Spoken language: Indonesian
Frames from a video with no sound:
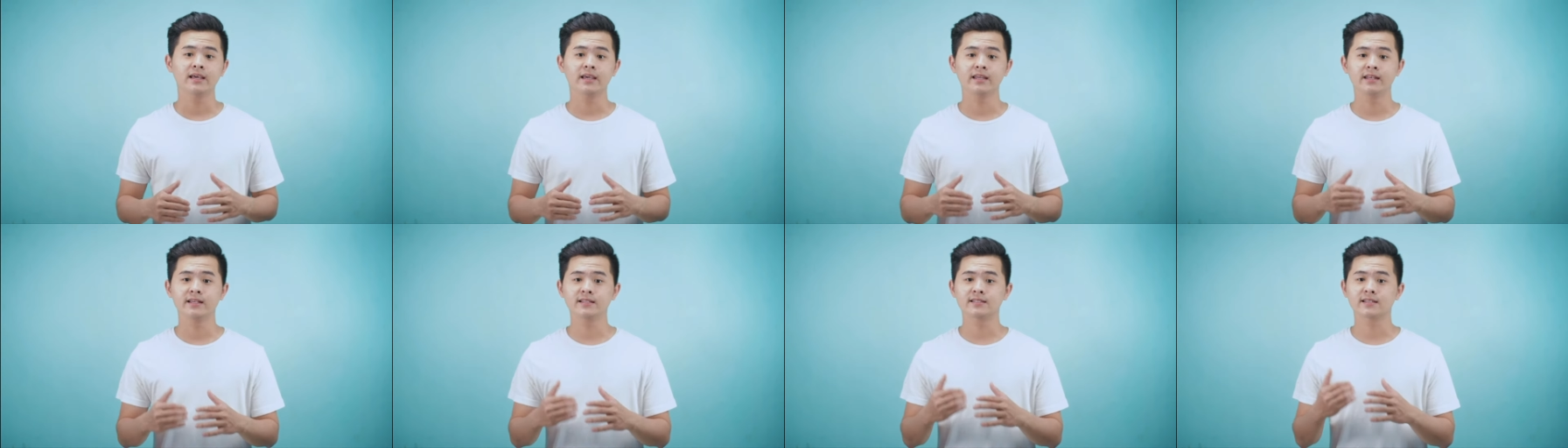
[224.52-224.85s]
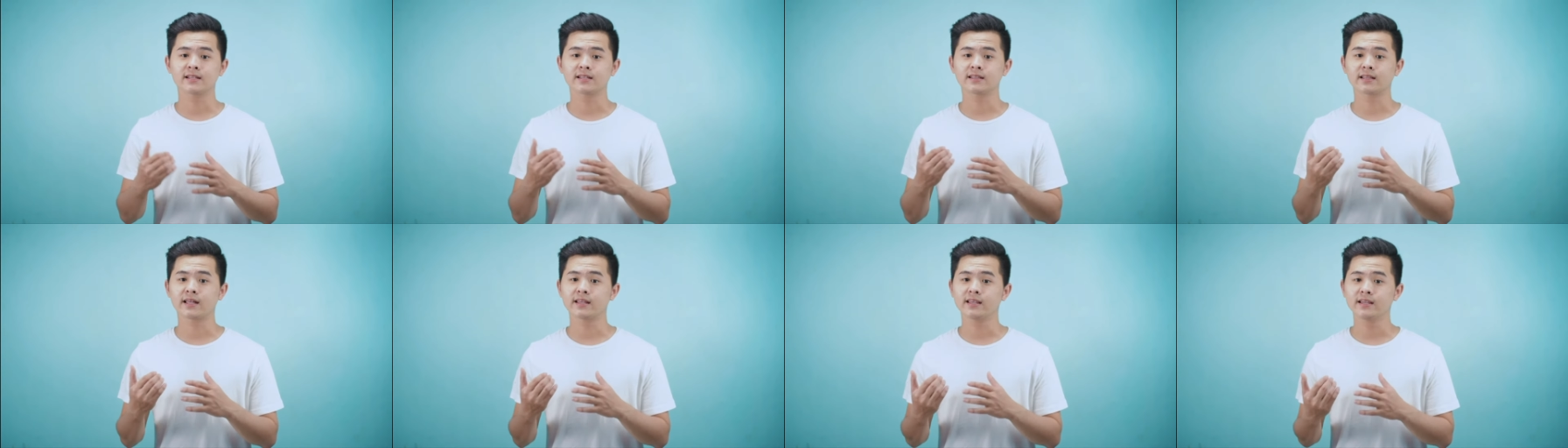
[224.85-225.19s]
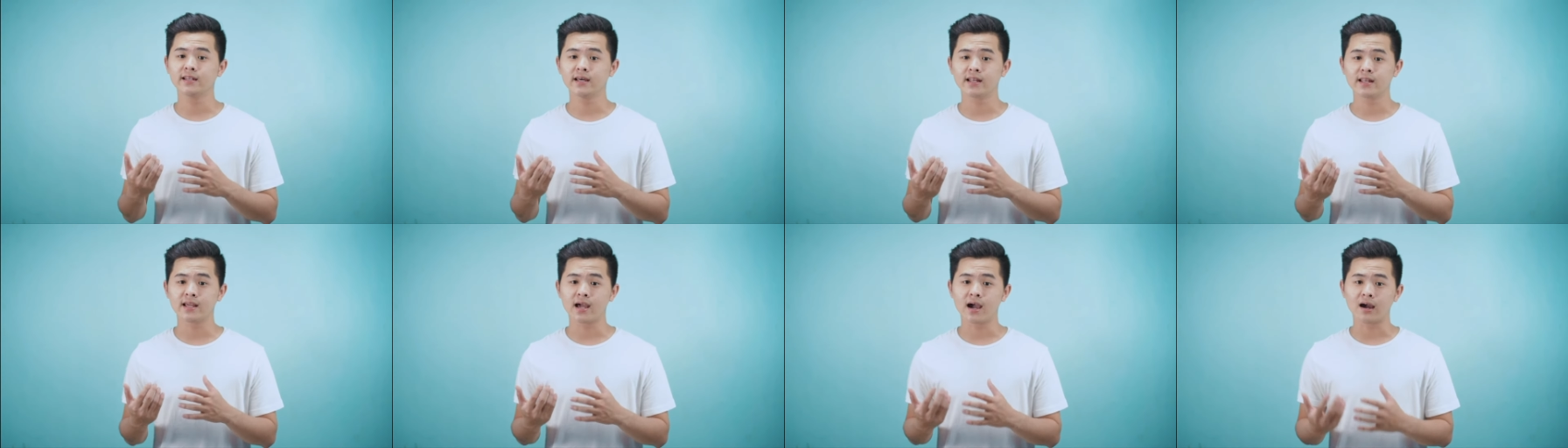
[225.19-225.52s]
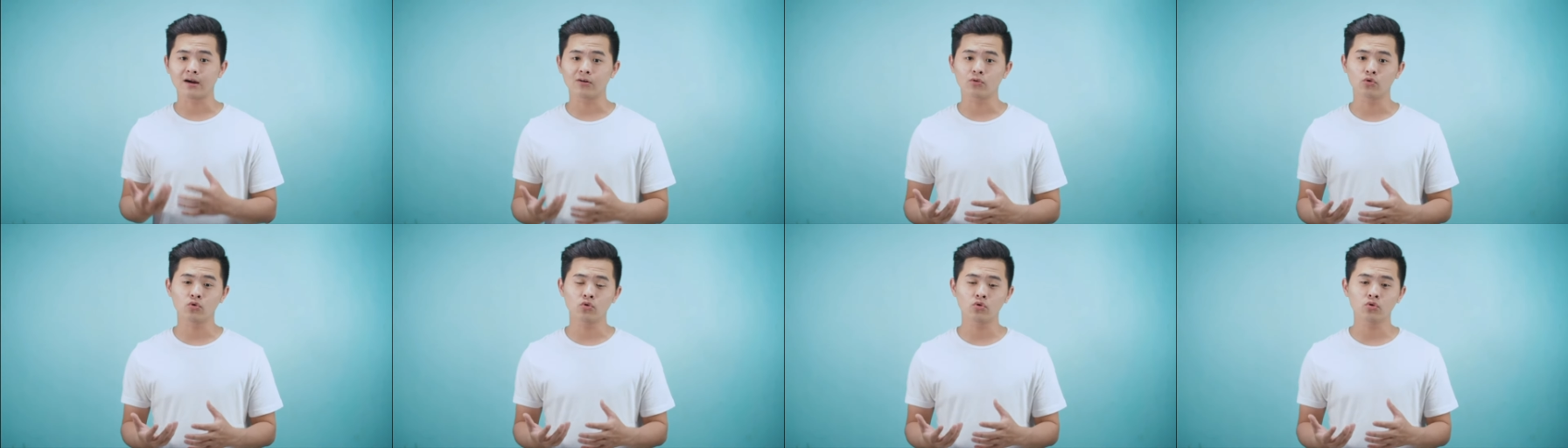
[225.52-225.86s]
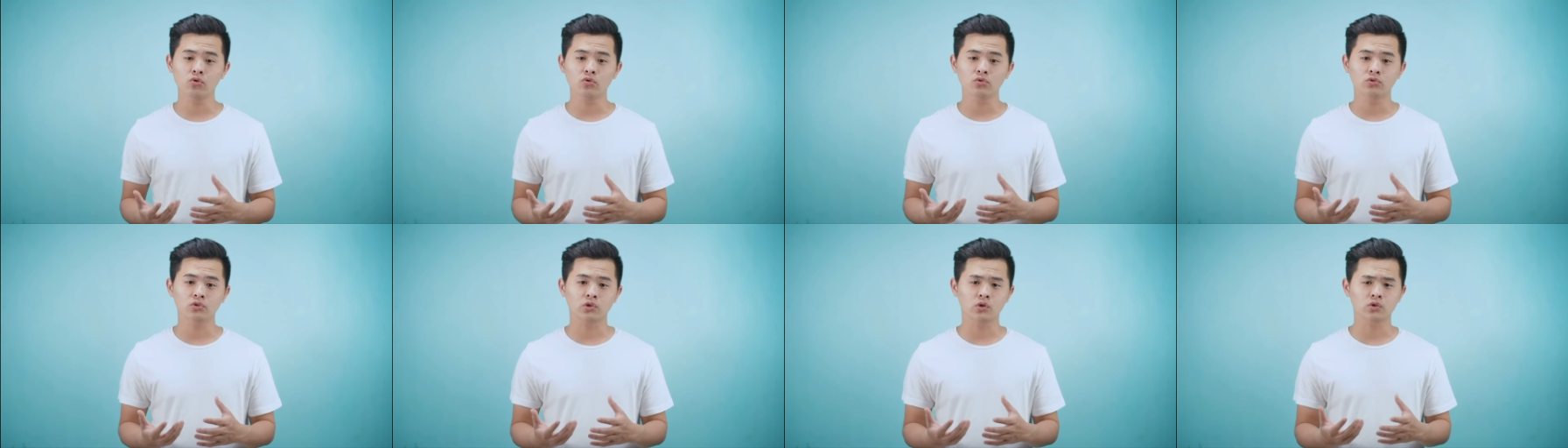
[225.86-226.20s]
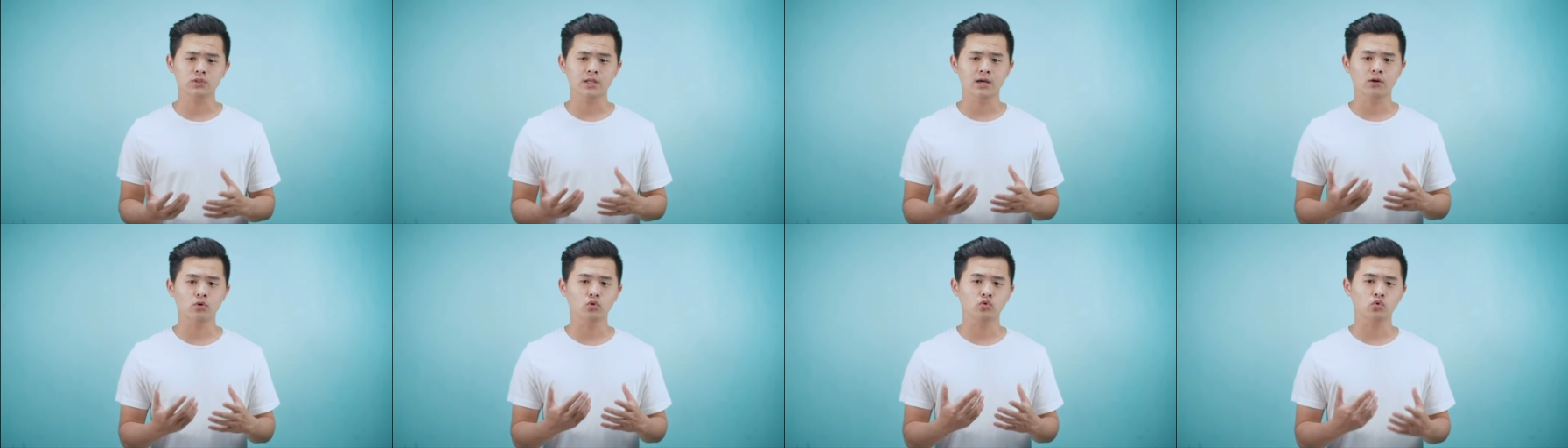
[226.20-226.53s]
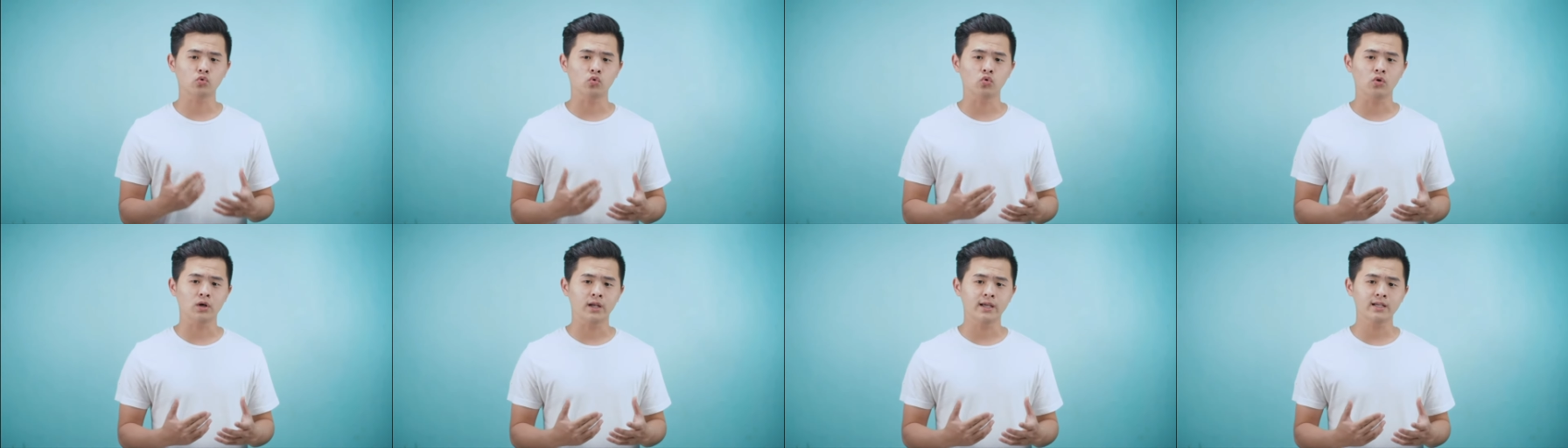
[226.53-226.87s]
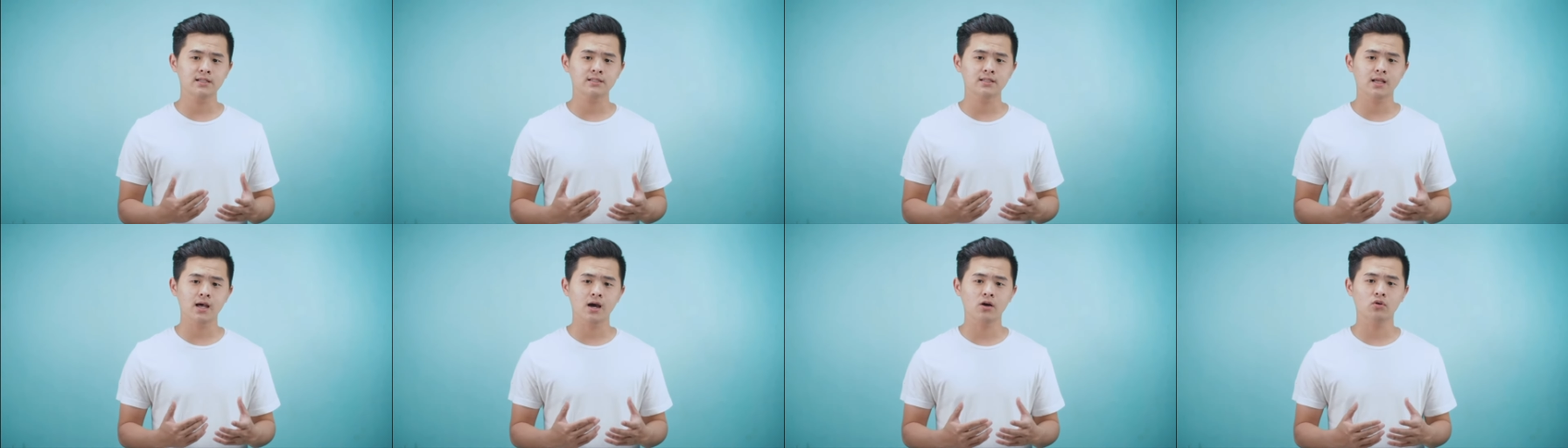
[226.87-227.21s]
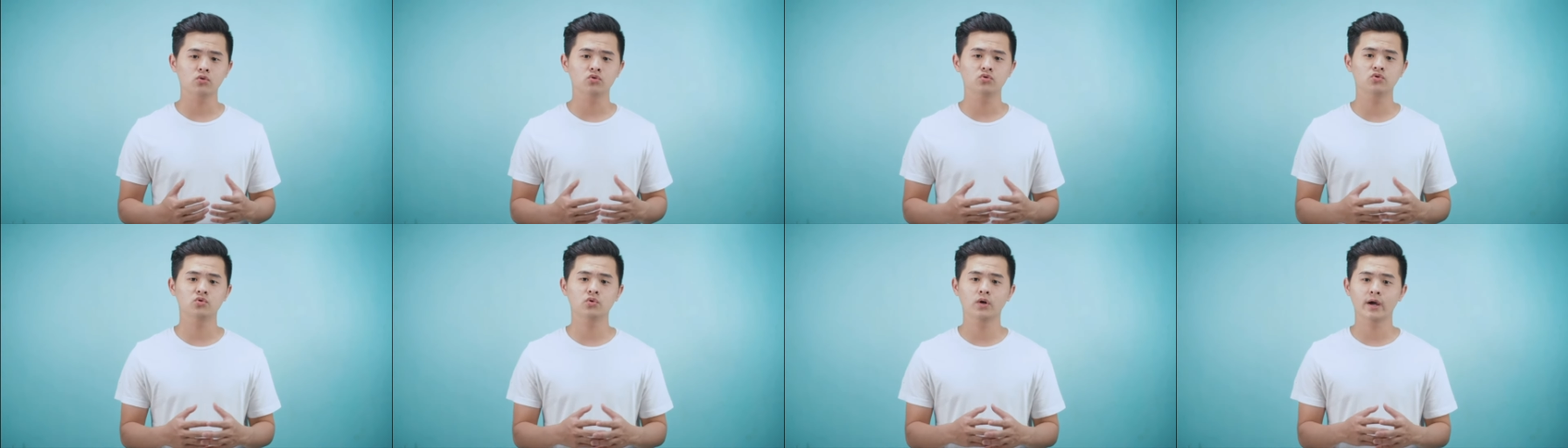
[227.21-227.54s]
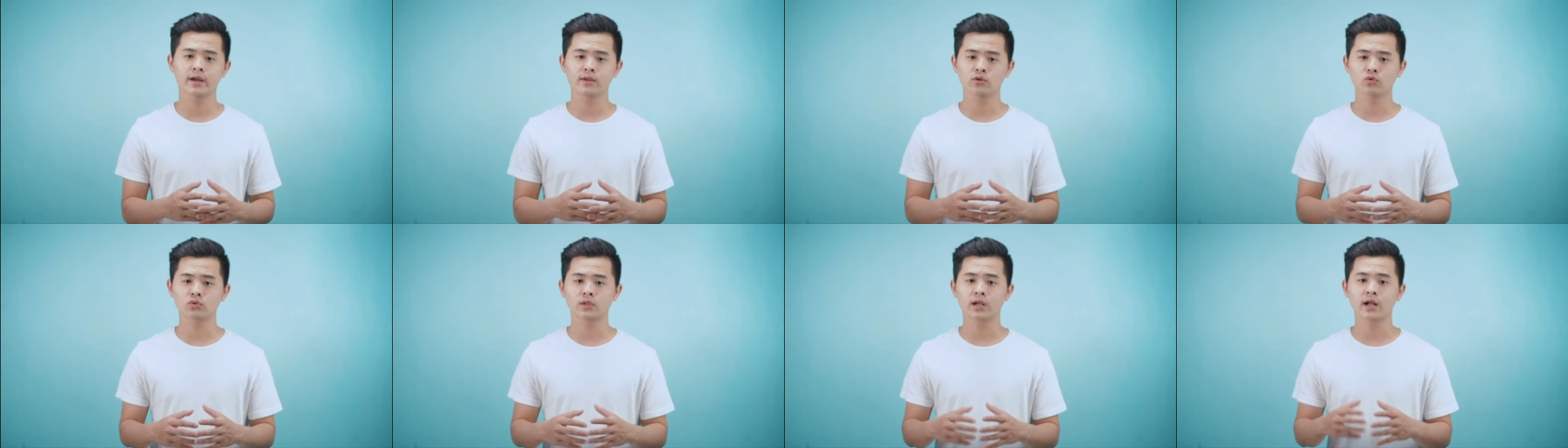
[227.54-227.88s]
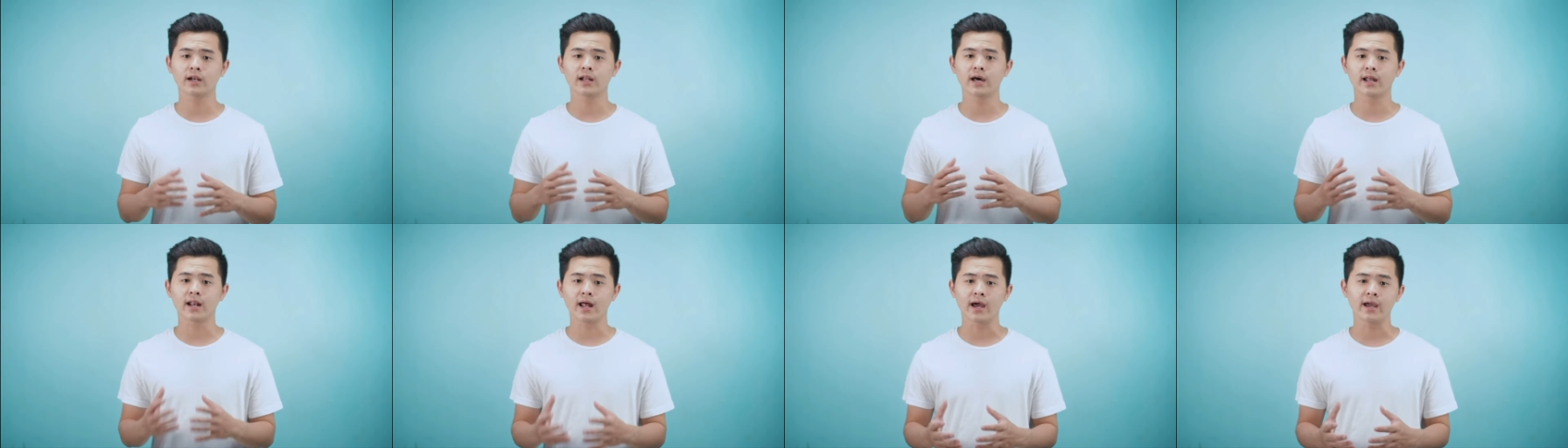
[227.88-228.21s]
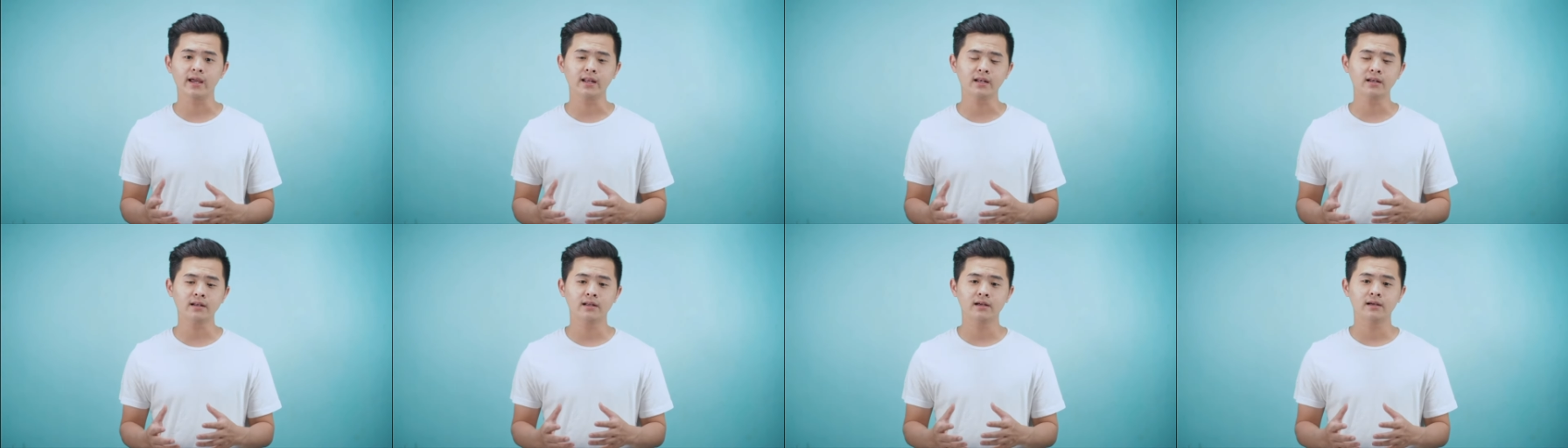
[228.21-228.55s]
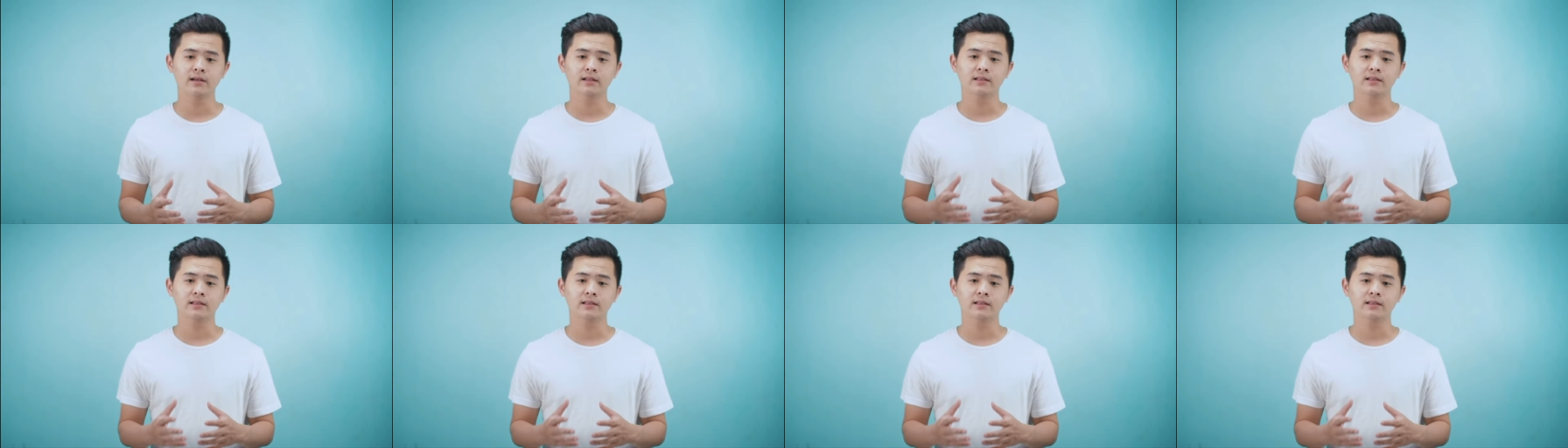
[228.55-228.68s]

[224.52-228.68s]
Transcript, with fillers: ide ceritanya dari aku terus aku tulis aku juga yang nyutradarain